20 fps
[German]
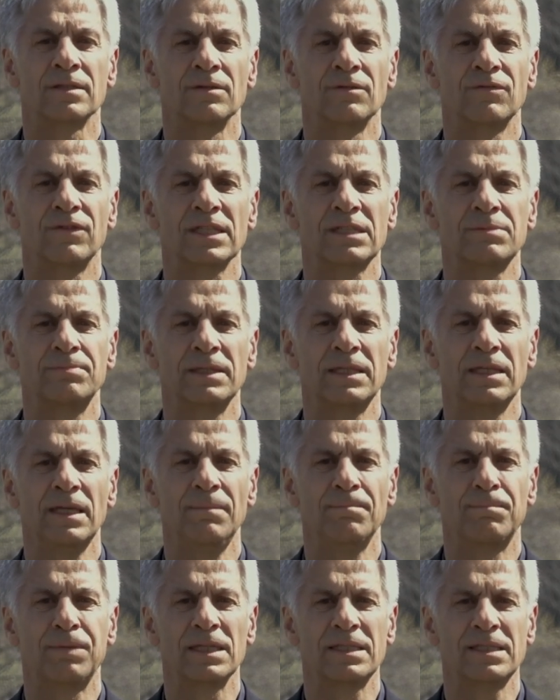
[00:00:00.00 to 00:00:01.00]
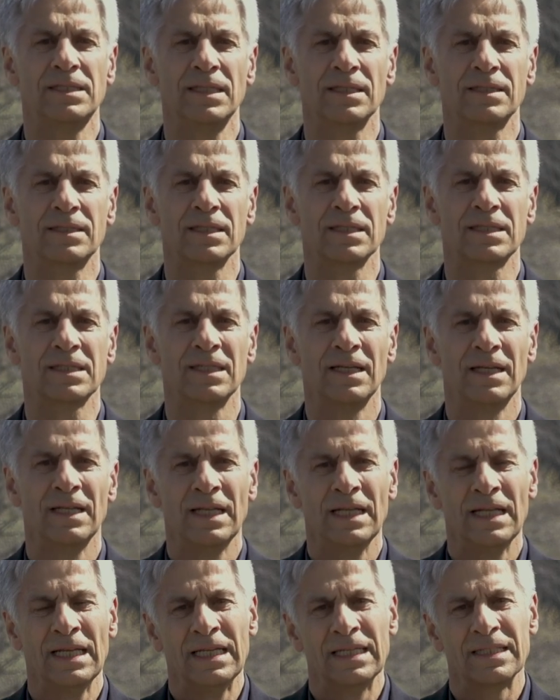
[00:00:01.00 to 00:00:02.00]
Und was mit ihm passiert ist,
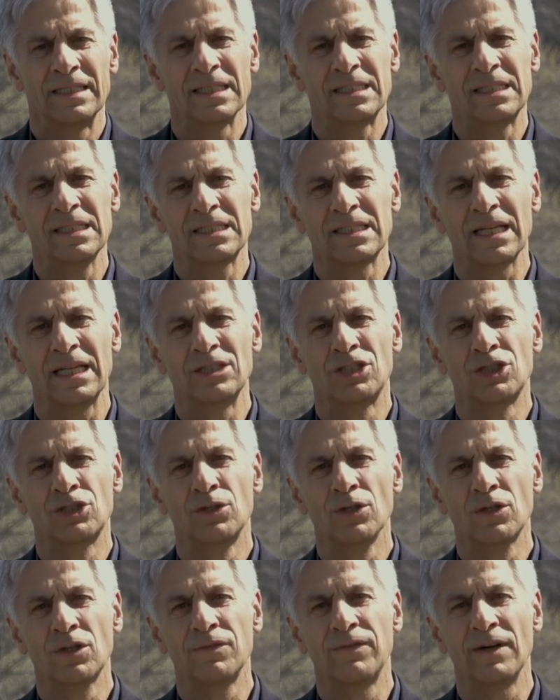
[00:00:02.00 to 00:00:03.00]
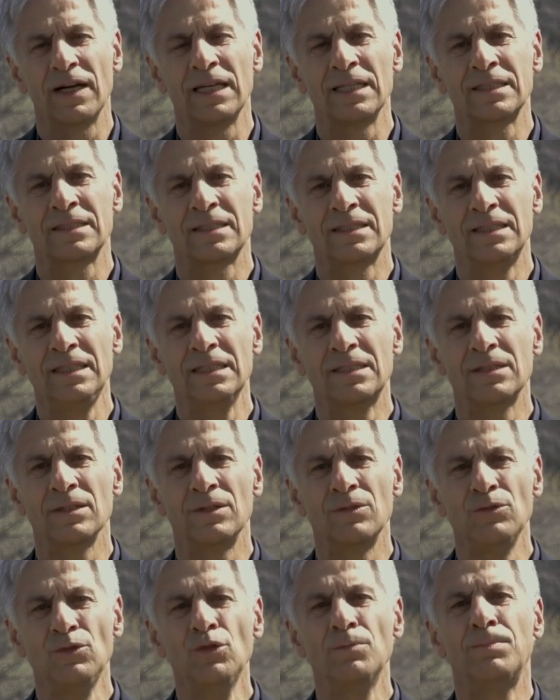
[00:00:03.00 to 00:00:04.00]
das ist ein Stück weit diese
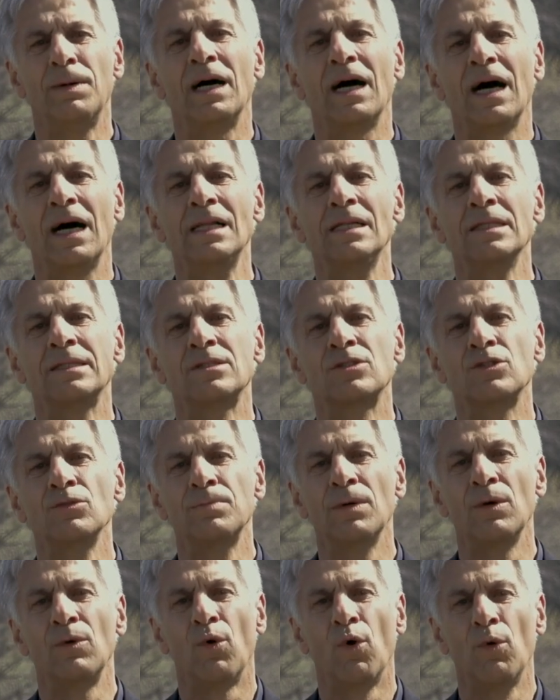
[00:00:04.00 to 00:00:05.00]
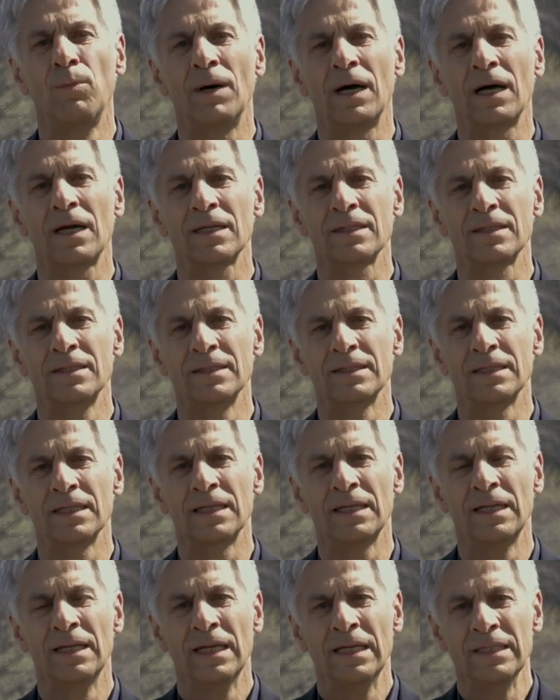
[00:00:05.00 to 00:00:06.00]
überall zu
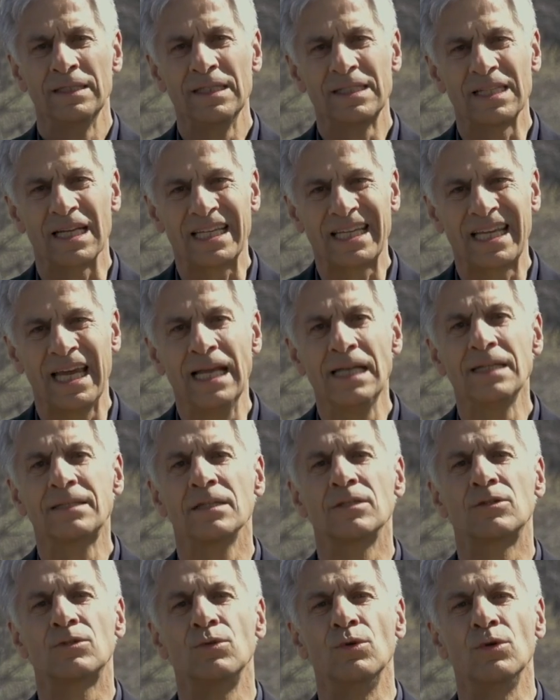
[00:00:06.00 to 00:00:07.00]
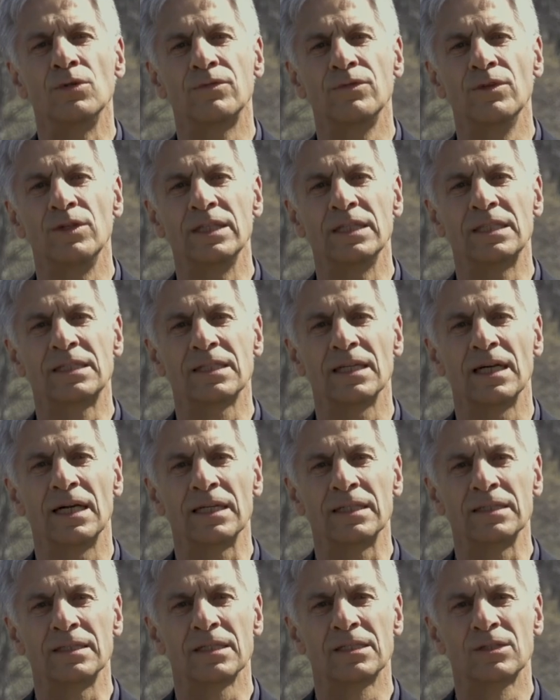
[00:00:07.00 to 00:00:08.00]
beobachtende, dieser Kältetod, würde ich
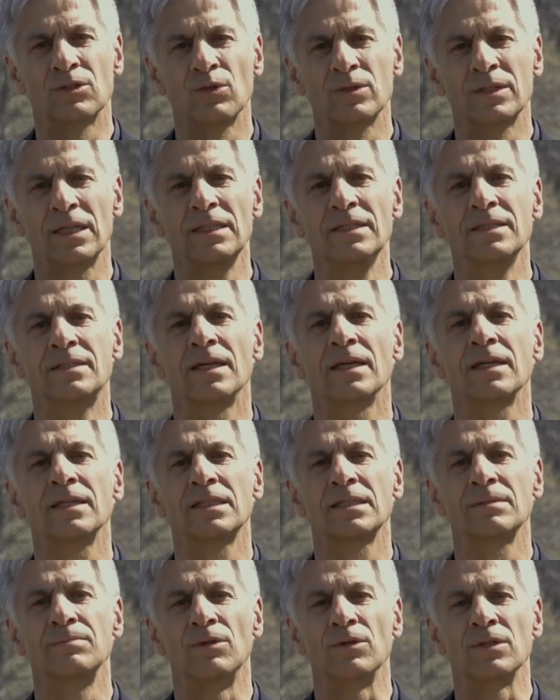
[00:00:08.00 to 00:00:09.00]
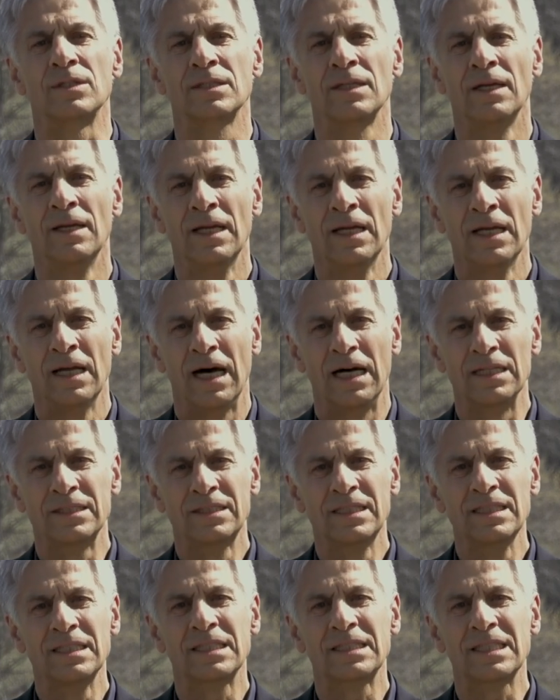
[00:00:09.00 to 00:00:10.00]
sagen, des Totalitarismus. Also
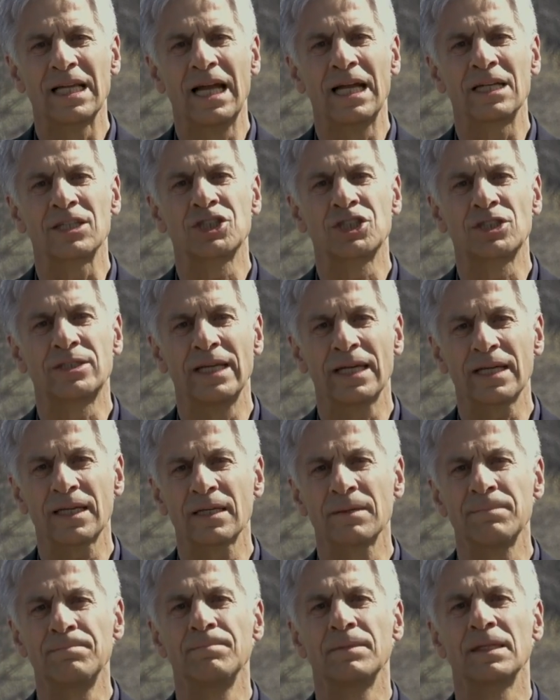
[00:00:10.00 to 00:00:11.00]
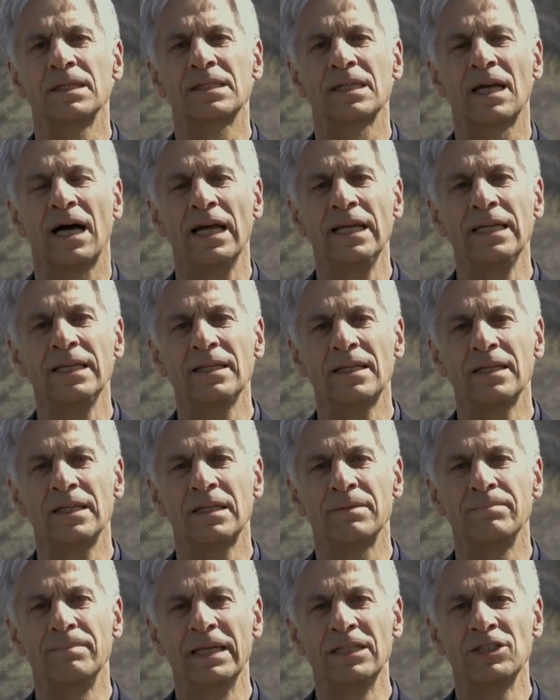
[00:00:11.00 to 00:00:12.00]
dieses Ersterben des
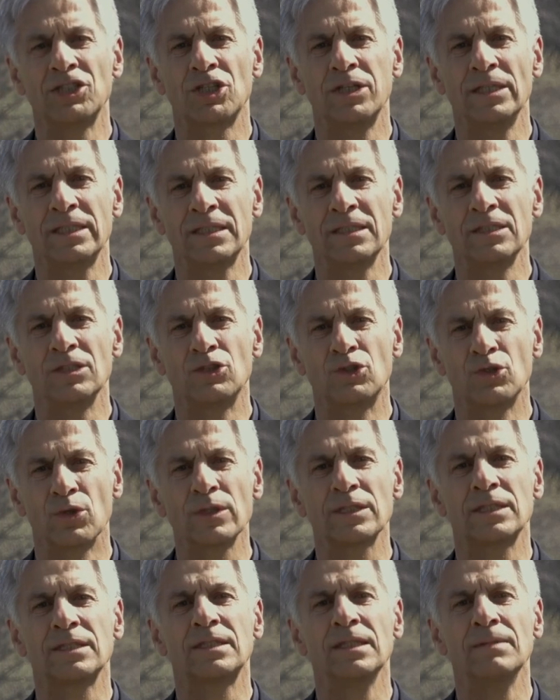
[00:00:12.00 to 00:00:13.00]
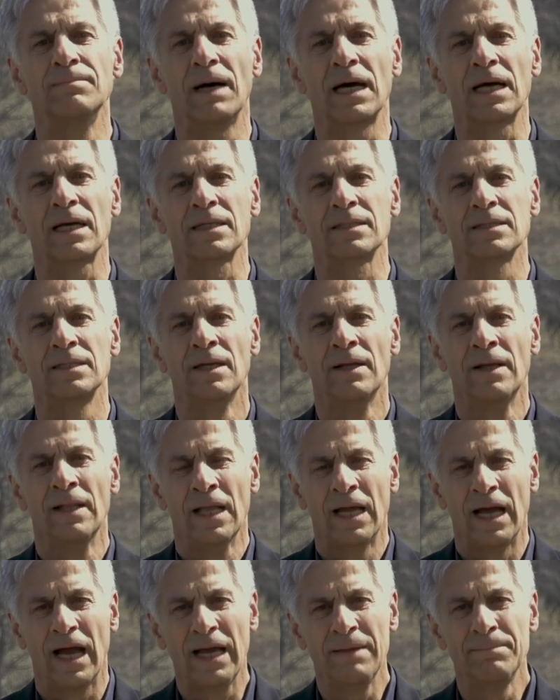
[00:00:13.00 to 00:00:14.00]
eigentlich Menschlichen durch die Macht.
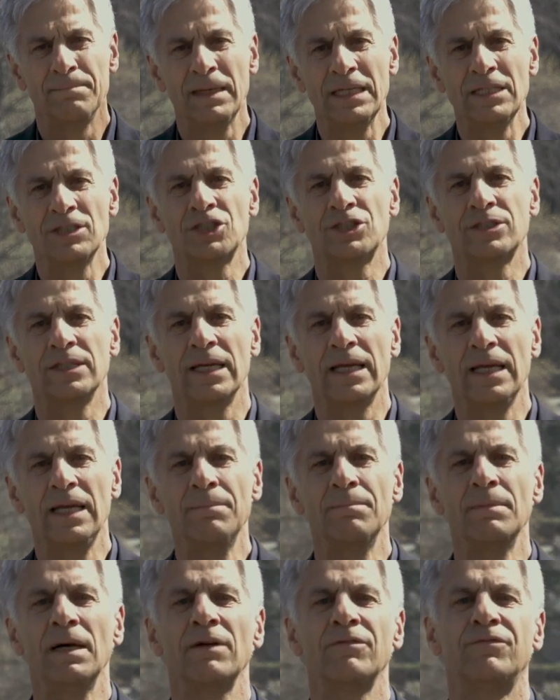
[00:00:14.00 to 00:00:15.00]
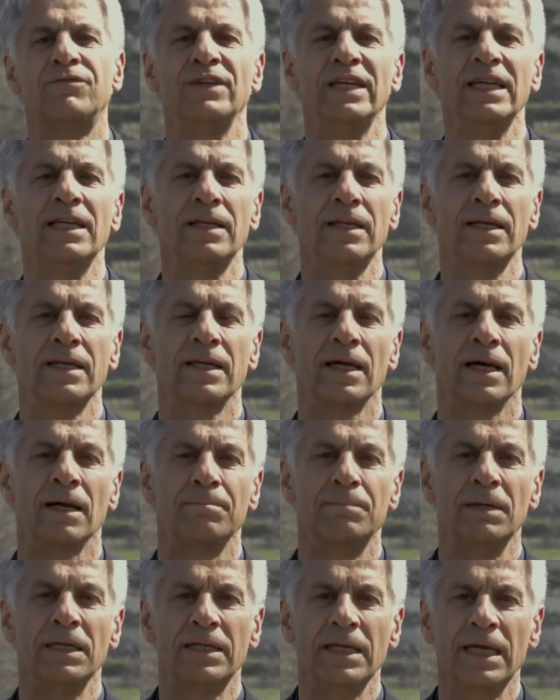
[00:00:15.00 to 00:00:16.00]
Ein Mensch, der immer weniger
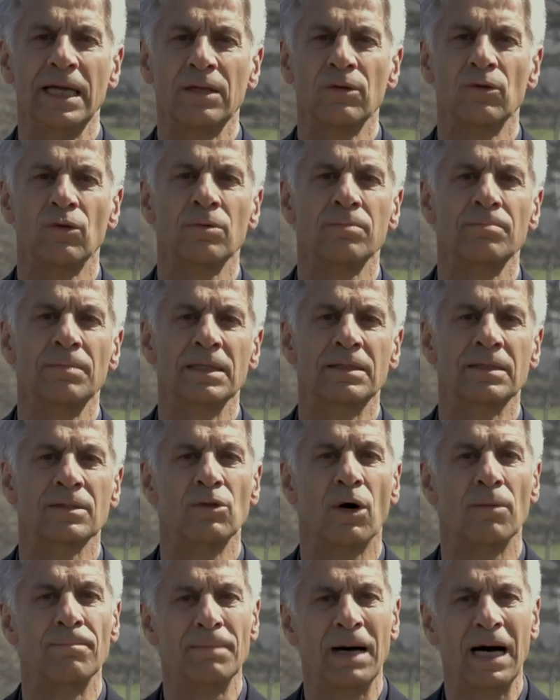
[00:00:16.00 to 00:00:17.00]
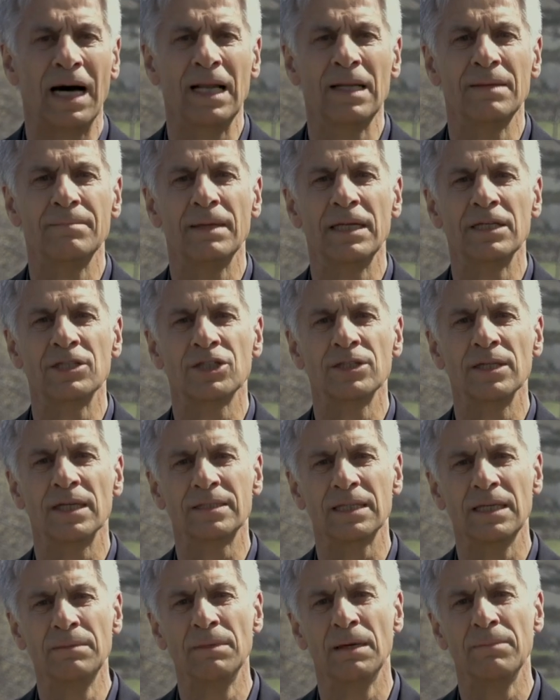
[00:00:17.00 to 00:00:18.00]
Begegnungen mit normalen Menschen Menschen
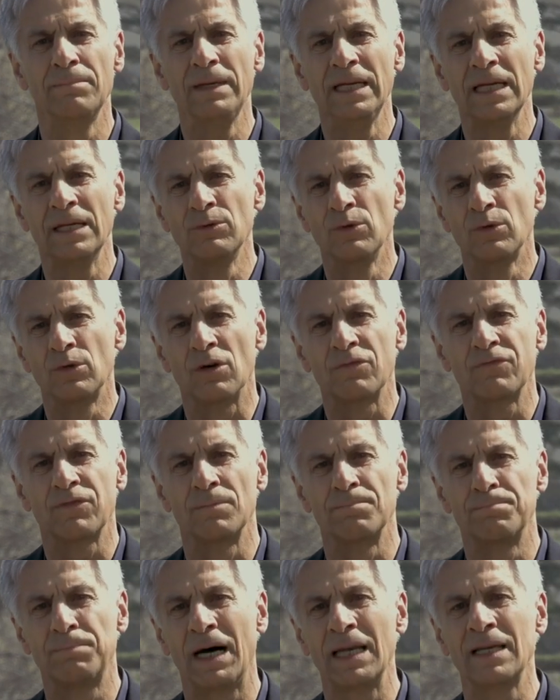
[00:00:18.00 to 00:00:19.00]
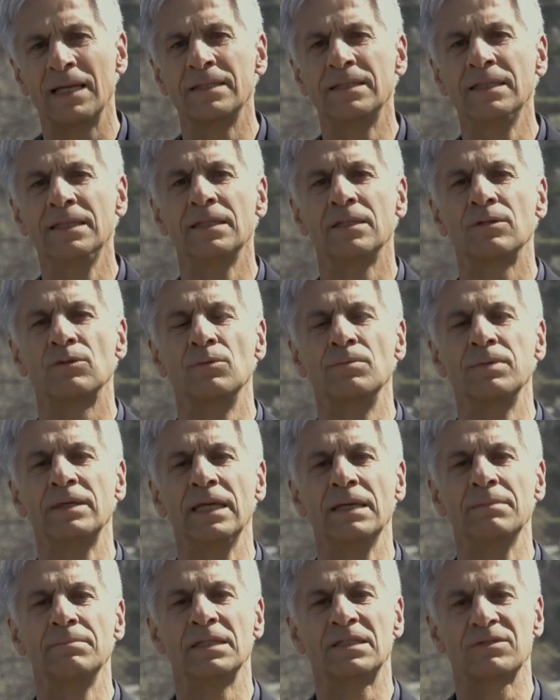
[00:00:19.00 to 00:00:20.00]
hat, immer mehr nur noch von Paladinen
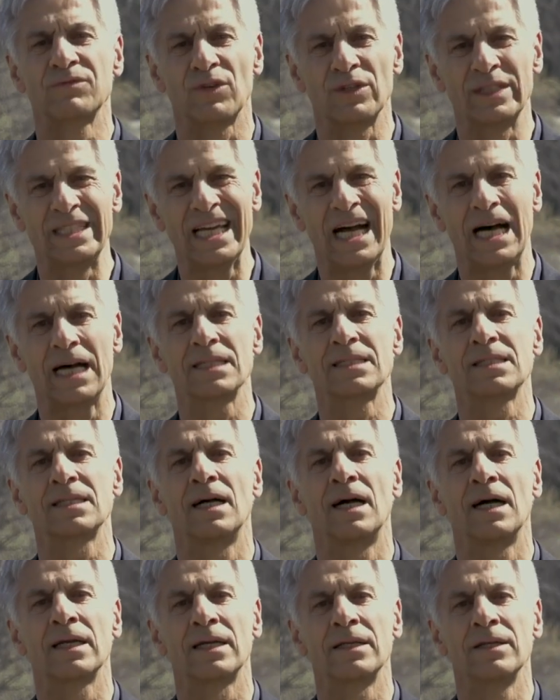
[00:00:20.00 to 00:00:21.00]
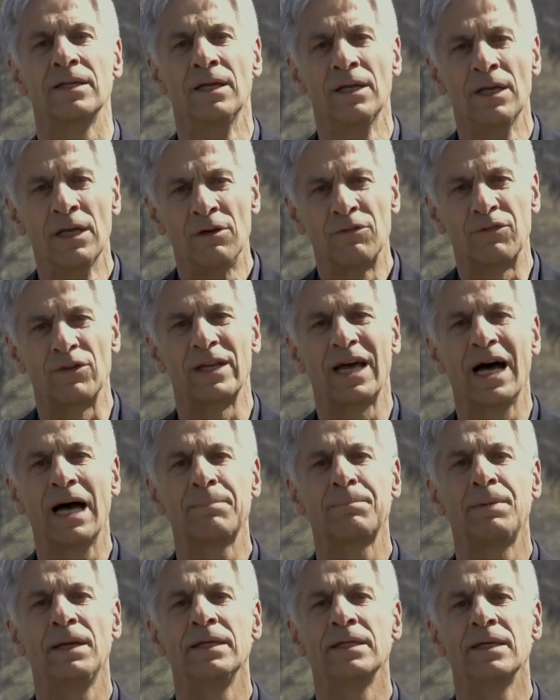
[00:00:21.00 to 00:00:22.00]
umgeben ist, von Ja-Sagern, von
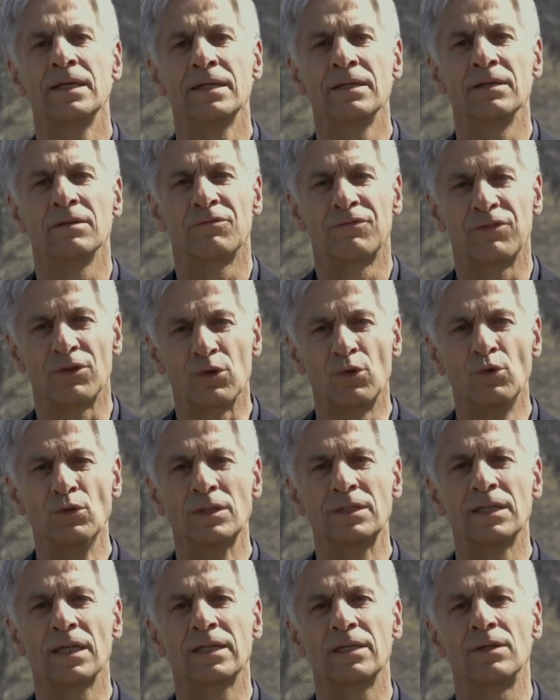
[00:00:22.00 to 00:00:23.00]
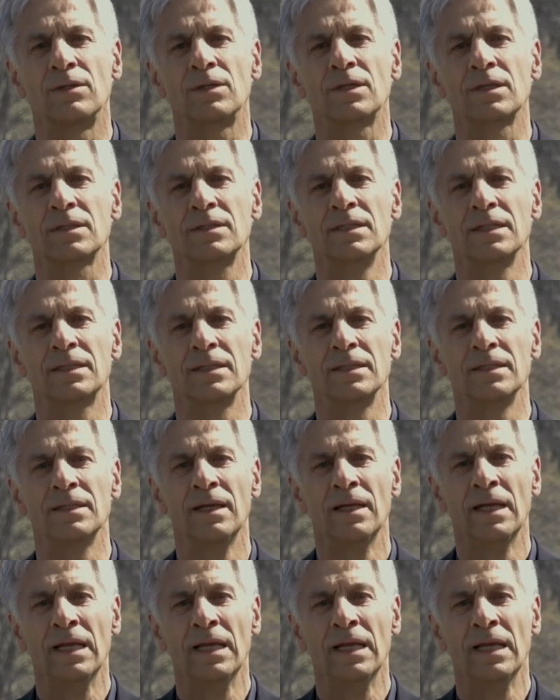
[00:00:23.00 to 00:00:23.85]
Abhängigen, von Untergeordneten.